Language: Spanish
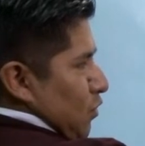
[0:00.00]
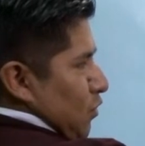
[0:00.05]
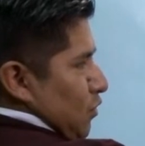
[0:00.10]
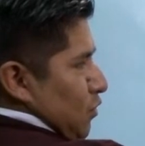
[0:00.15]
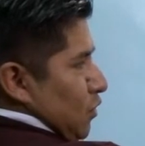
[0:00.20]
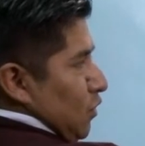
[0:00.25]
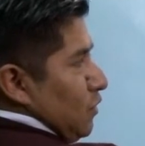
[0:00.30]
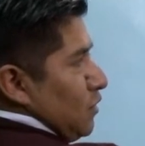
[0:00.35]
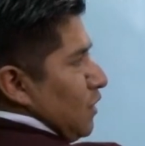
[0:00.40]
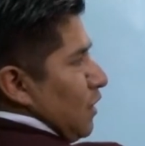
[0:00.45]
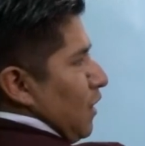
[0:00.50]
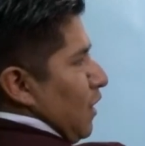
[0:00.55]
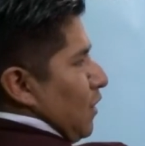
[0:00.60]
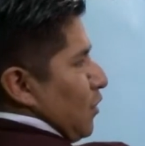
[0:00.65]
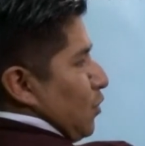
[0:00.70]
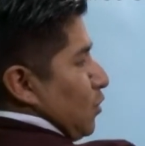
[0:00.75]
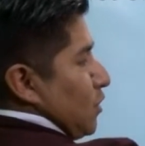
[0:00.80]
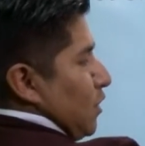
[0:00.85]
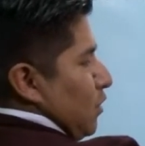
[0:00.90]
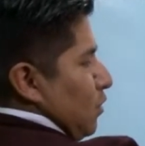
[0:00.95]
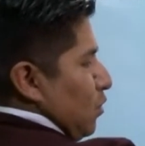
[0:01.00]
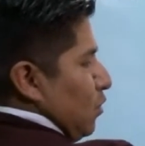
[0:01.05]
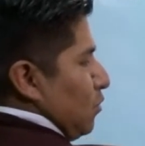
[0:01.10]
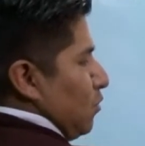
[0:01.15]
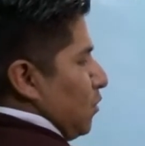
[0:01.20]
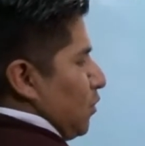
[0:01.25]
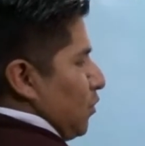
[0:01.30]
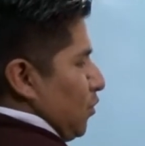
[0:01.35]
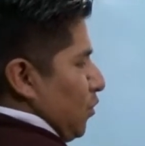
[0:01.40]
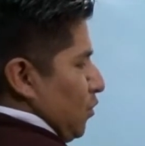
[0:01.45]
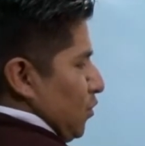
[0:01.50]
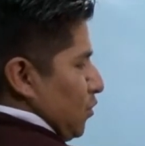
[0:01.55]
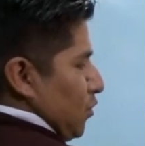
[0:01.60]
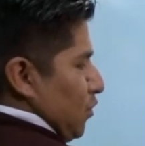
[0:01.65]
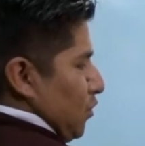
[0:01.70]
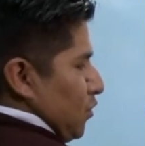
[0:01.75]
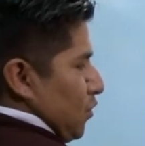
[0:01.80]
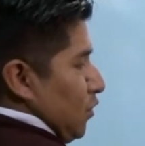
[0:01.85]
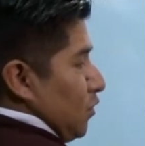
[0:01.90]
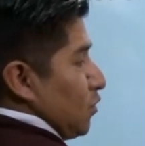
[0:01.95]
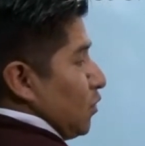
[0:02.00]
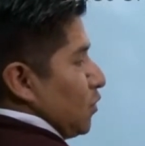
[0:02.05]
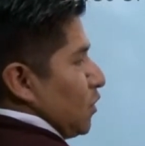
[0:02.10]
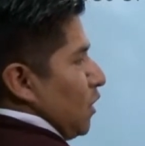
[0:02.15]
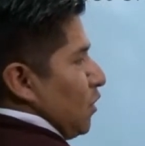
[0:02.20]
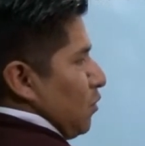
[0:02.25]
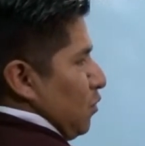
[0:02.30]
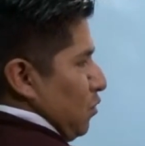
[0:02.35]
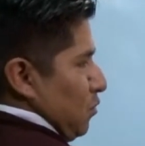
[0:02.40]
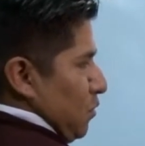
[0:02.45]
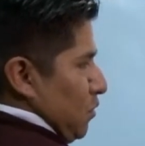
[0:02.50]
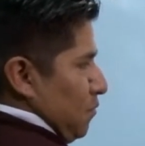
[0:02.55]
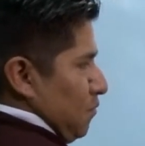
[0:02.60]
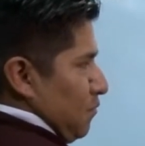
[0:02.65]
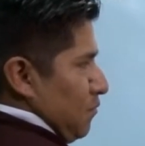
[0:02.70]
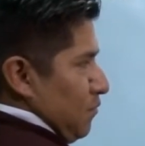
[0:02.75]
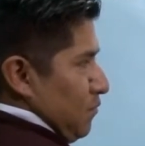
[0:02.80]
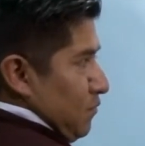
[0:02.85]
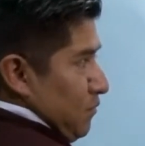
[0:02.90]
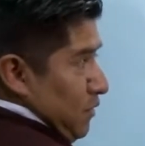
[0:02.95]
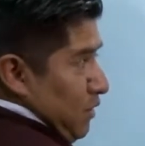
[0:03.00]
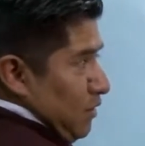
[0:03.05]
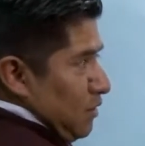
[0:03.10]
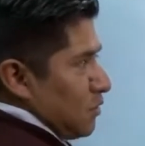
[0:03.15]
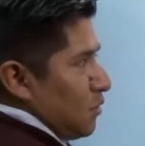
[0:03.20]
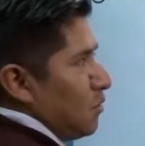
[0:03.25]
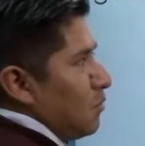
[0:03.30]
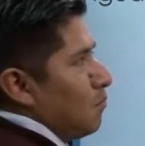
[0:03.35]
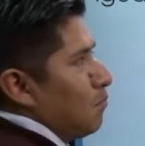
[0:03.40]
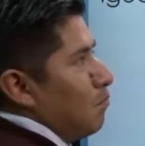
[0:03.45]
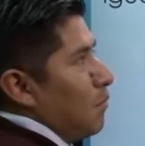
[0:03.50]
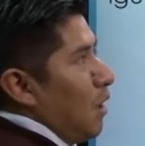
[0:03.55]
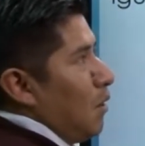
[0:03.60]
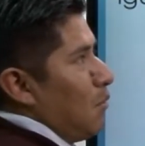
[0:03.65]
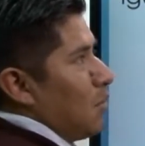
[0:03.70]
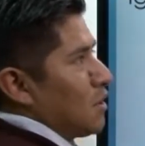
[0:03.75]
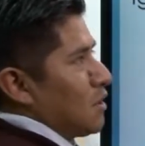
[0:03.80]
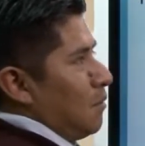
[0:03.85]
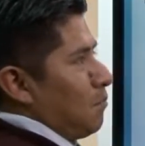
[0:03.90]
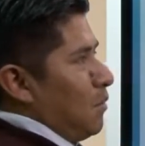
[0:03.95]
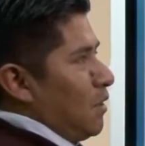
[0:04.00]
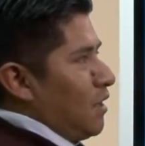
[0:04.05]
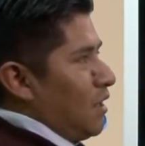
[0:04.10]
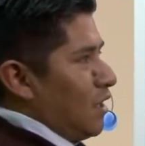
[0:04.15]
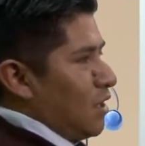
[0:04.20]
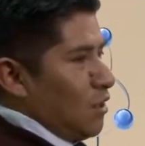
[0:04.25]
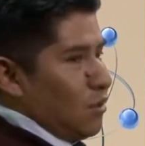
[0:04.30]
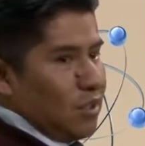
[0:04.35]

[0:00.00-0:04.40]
2, 2, acá 2 al cubo, 2, 2, 2, 2 al cubo. Listo. Vamos a aplicar